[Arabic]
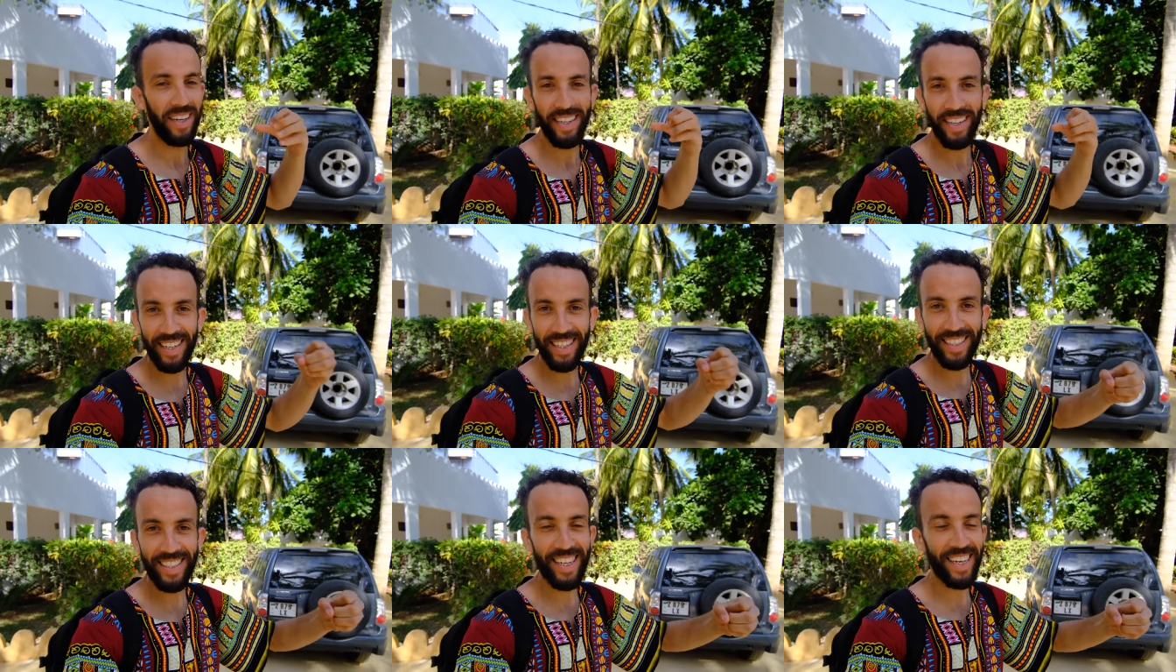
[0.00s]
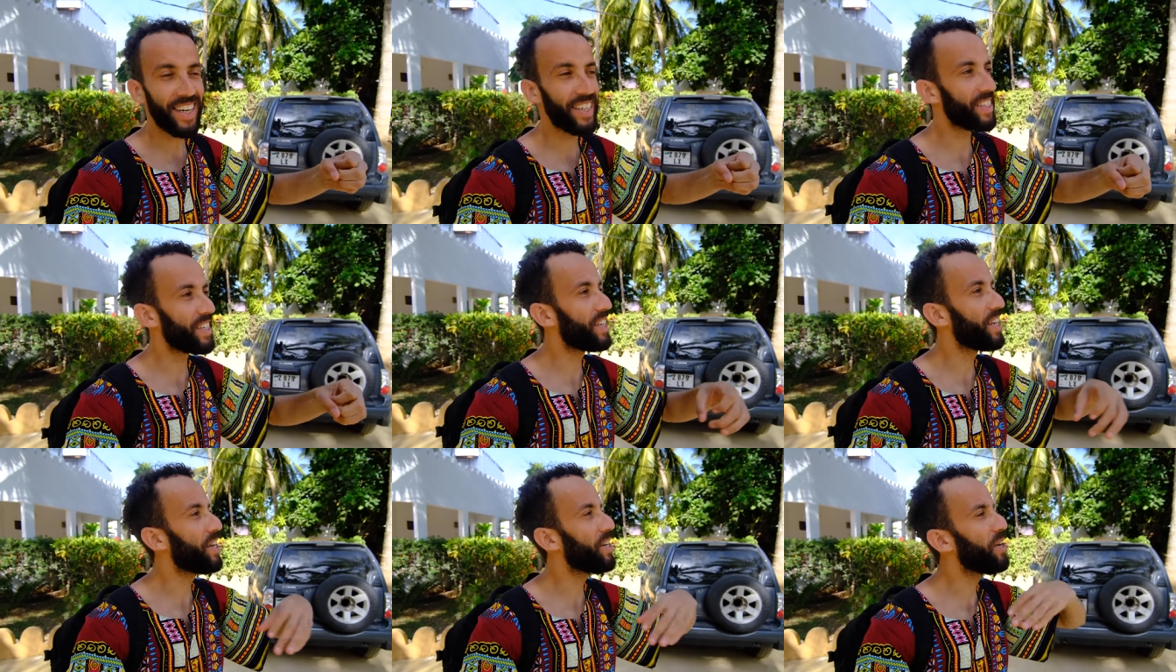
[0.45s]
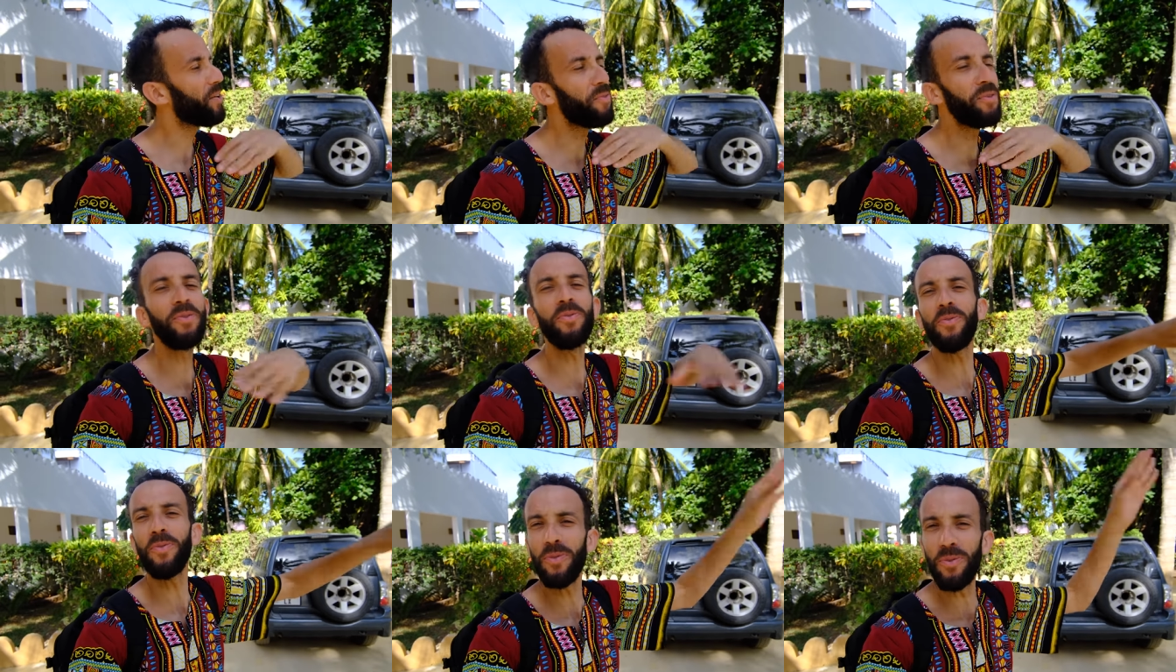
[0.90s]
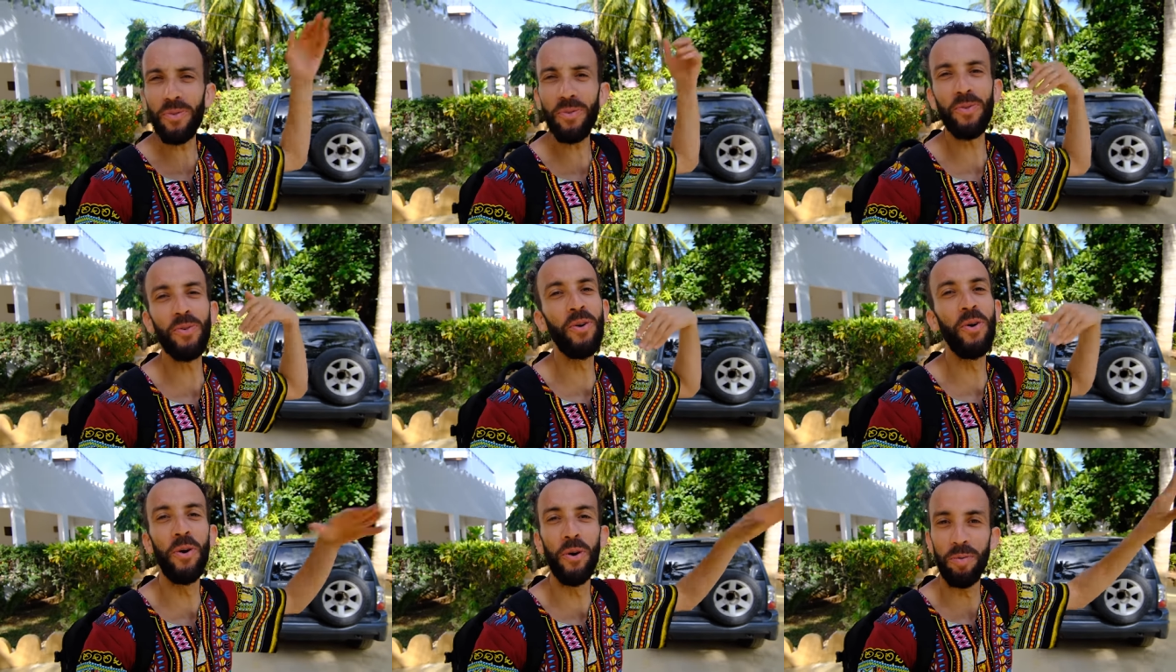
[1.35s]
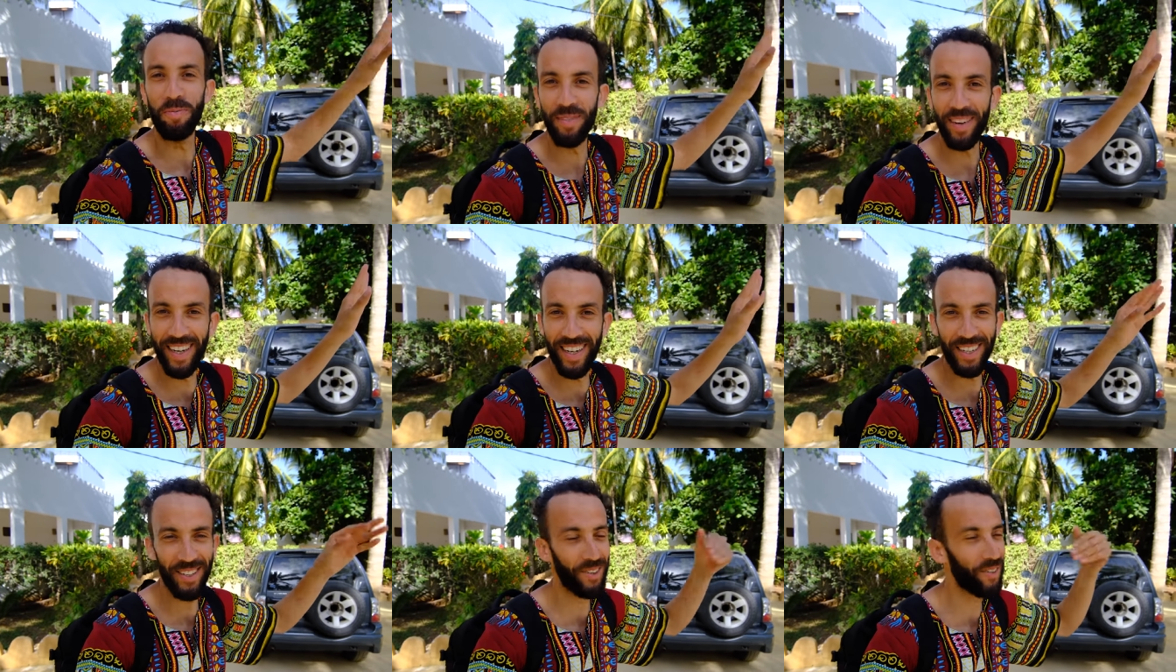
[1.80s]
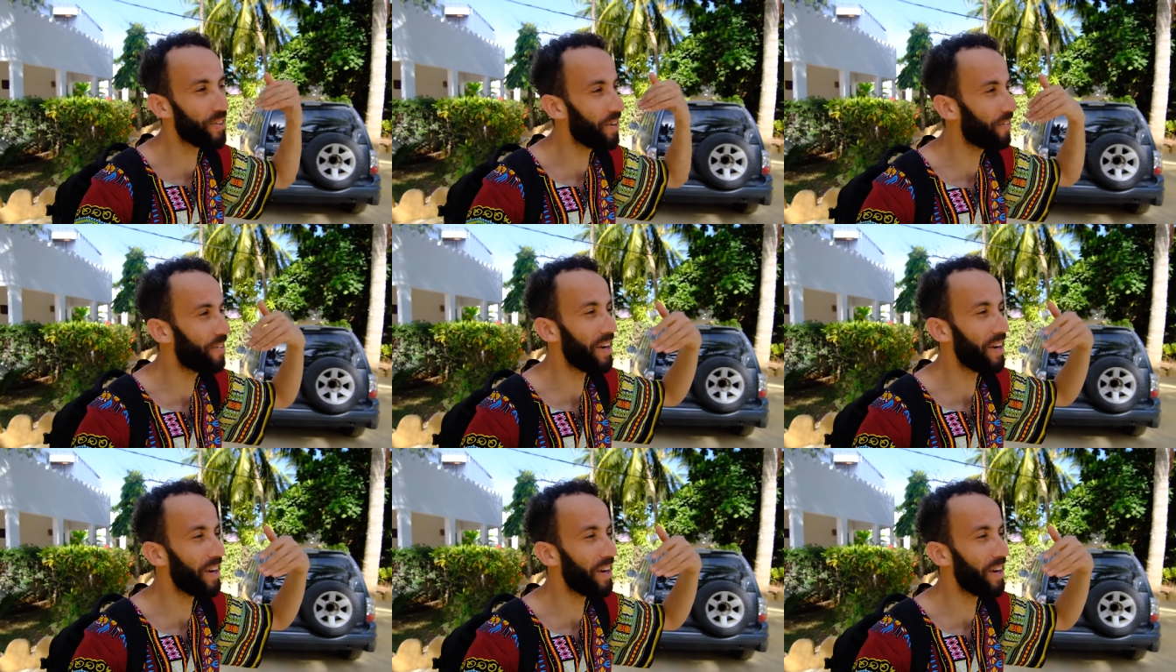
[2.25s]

يعني الدراجه الناريه ونهوم نروح